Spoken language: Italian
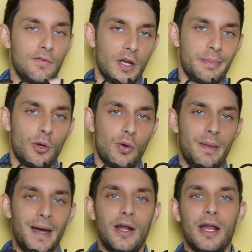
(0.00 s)
vorrebbero
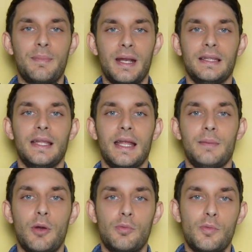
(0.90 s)
una mano a riprendere
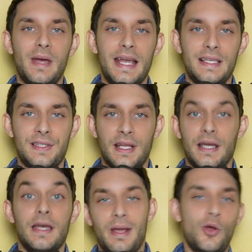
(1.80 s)
il proprio
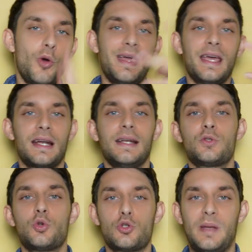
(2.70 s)
benessere per come era nel
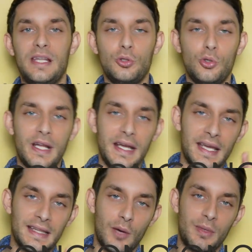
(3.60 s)
suo splendore
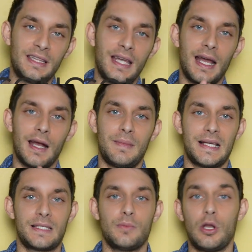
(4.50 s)
ed aumentare al
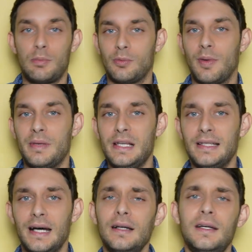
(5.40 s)
massimo la
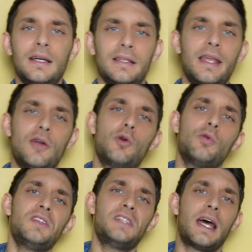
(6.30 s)
probabilità di
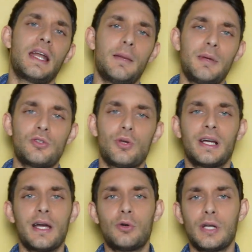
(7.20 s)
riconquistare la
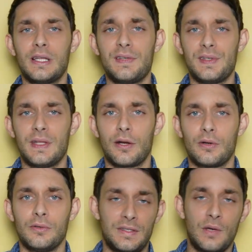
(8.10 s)
persona che ancora
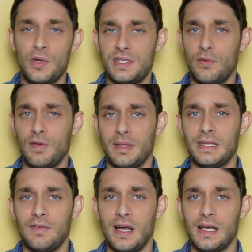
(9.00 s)
desiderano, se questa
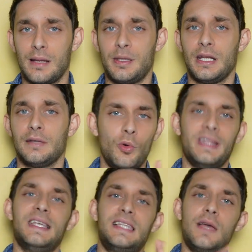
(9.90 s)
ovviamente vale la pena.
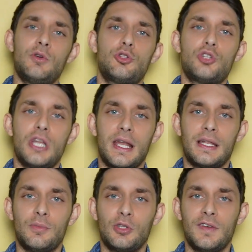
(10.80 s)
Quindi se hai questo genere
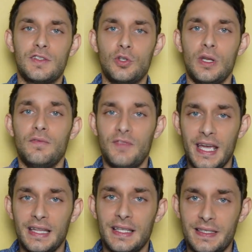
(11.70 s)
di motivazione
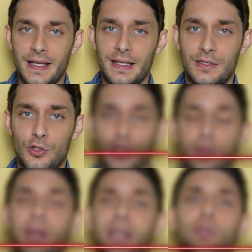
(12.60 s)
vai in
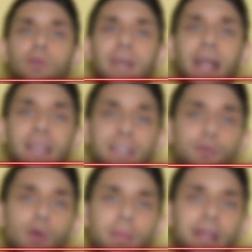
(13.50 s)
descrizione perché troverai
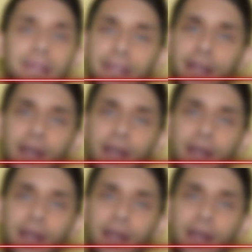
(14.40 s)
sicuramente